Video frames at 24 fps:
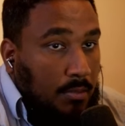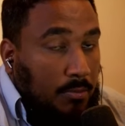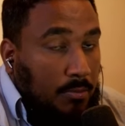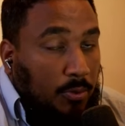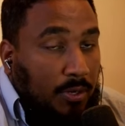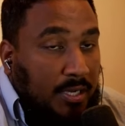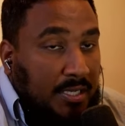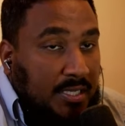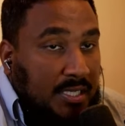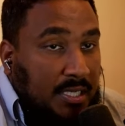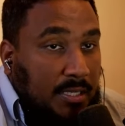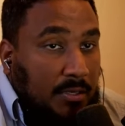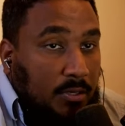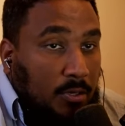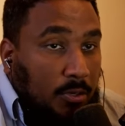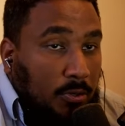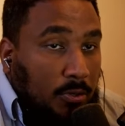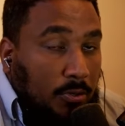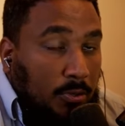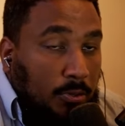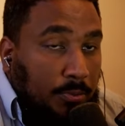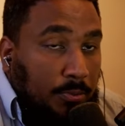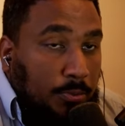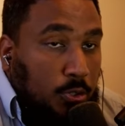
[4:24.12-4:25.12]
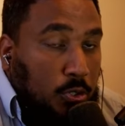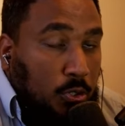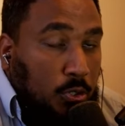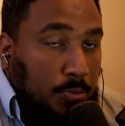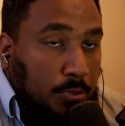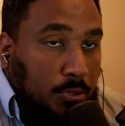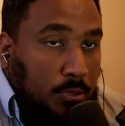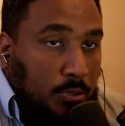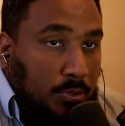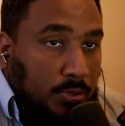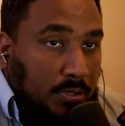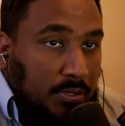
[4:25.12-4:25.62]
Bon, Icy, le, mute-le,
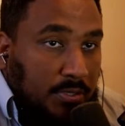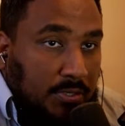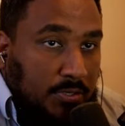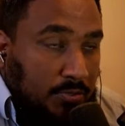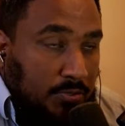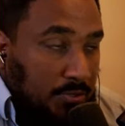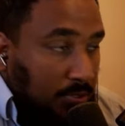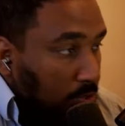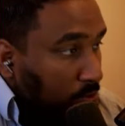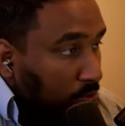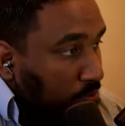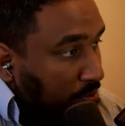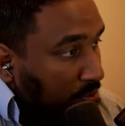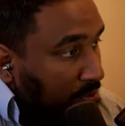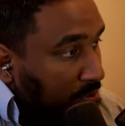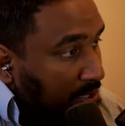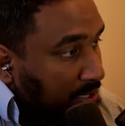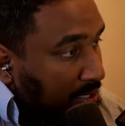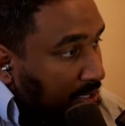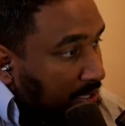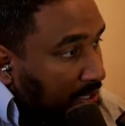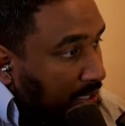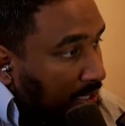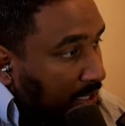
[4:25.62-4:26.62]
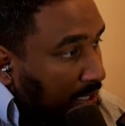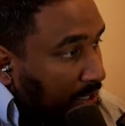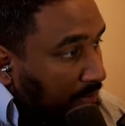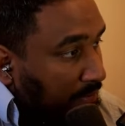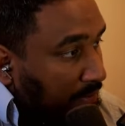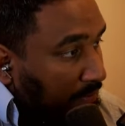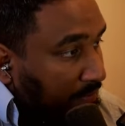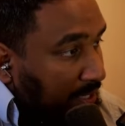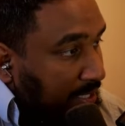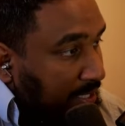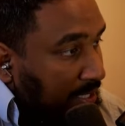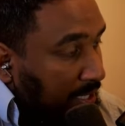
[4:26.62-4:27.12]
mute-le. Euh, ce que je vais te dire, c'est très grave.
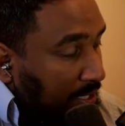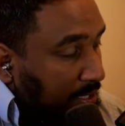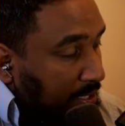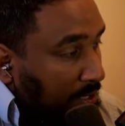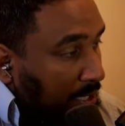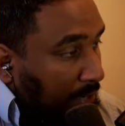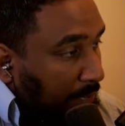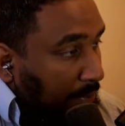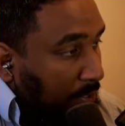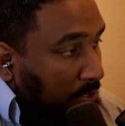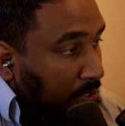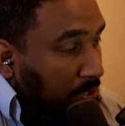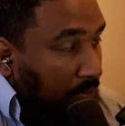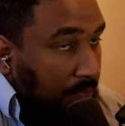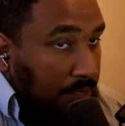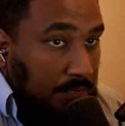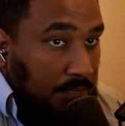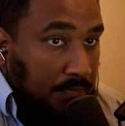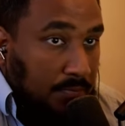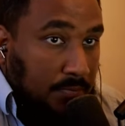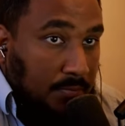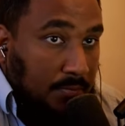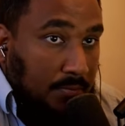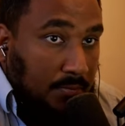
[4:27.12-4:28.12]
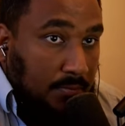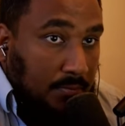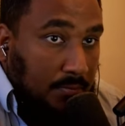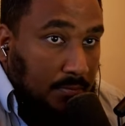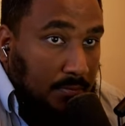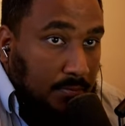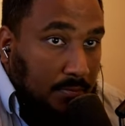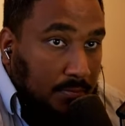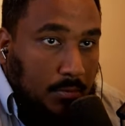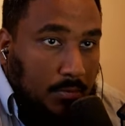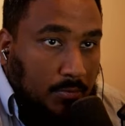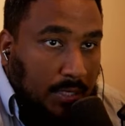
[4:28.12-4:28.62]
En fait, c'est un truc important. demain.
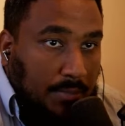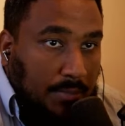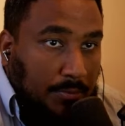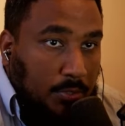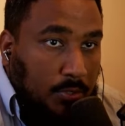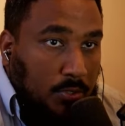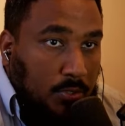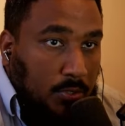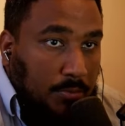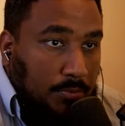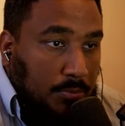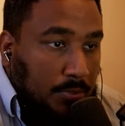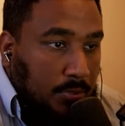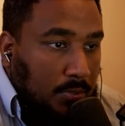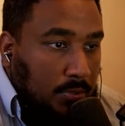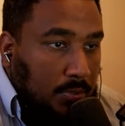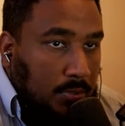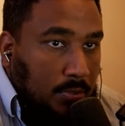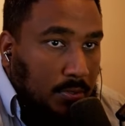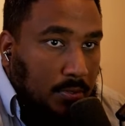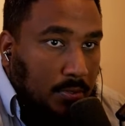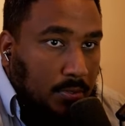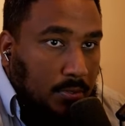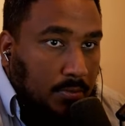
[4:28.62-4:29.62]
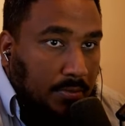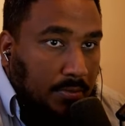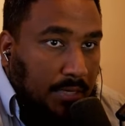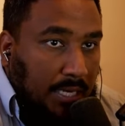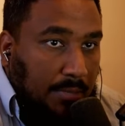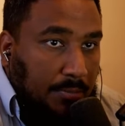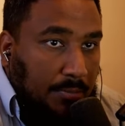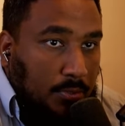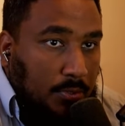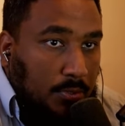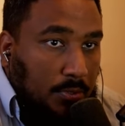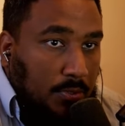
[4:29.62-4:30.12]
Ouais, mute-le, mute-le.
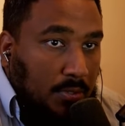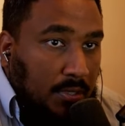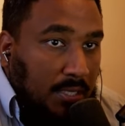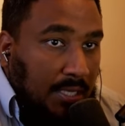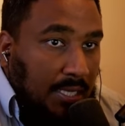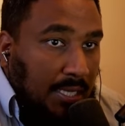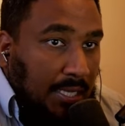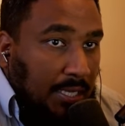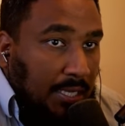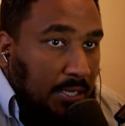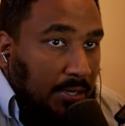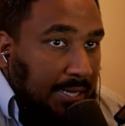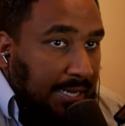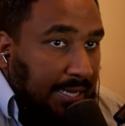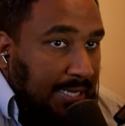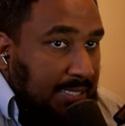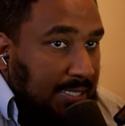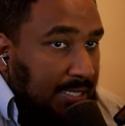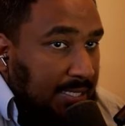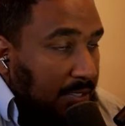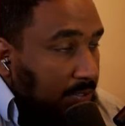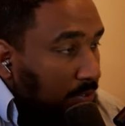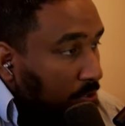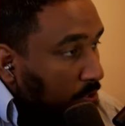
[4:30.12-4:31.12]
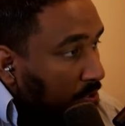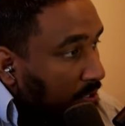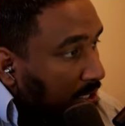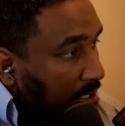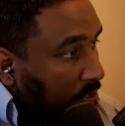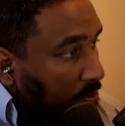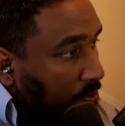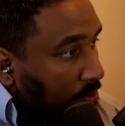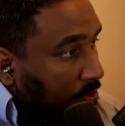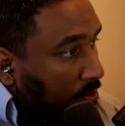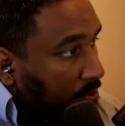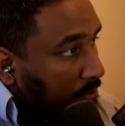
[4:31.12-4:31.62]
Voilà, mute-le. Euh, Icy, juste un
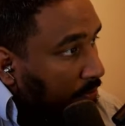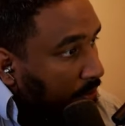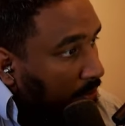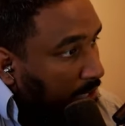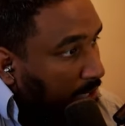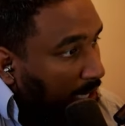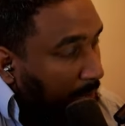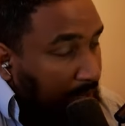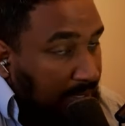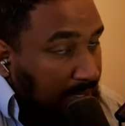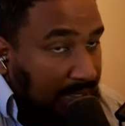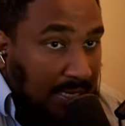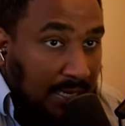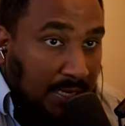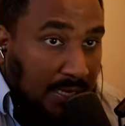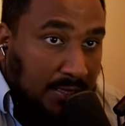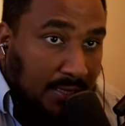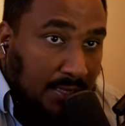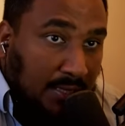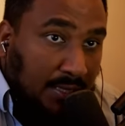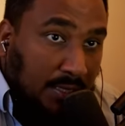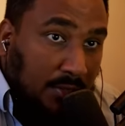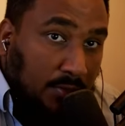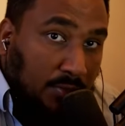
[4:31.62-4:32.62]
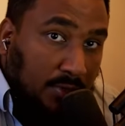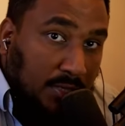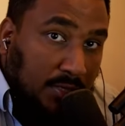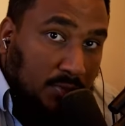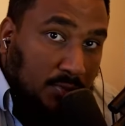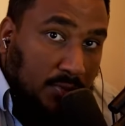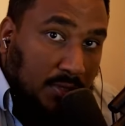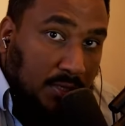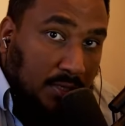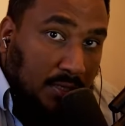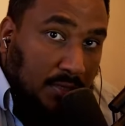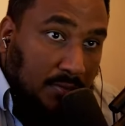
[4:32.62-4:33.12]
truc. On appelle ça la technique de
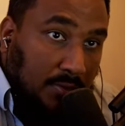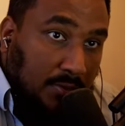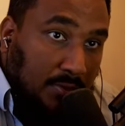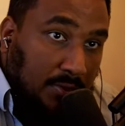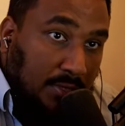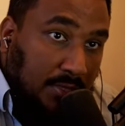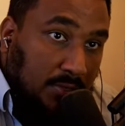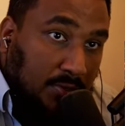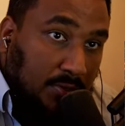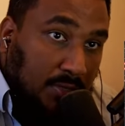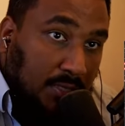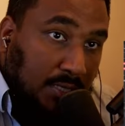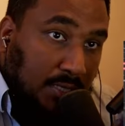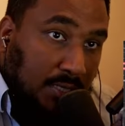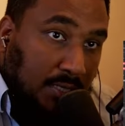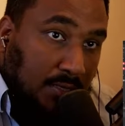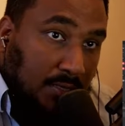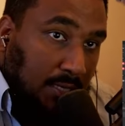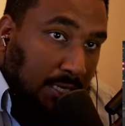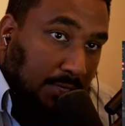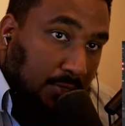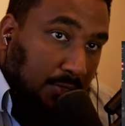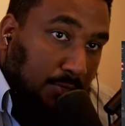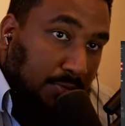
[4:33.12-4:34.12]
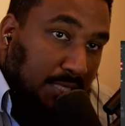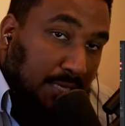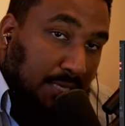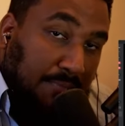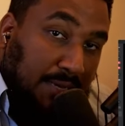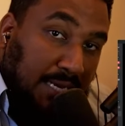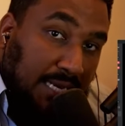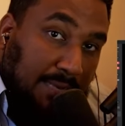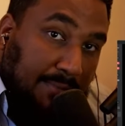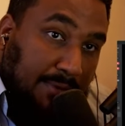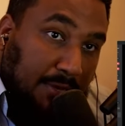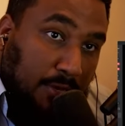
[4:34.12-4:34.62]
l'isoling. Le l'isoling, adopté
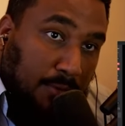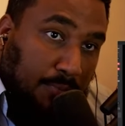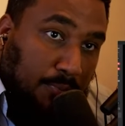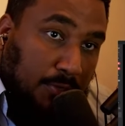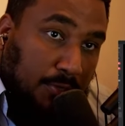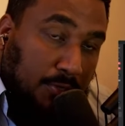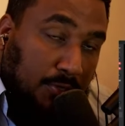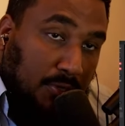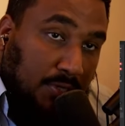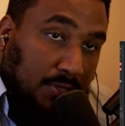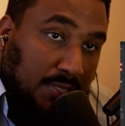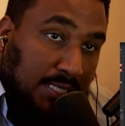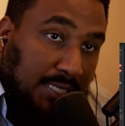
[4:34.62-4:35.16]
par les meilleurs pointeurs.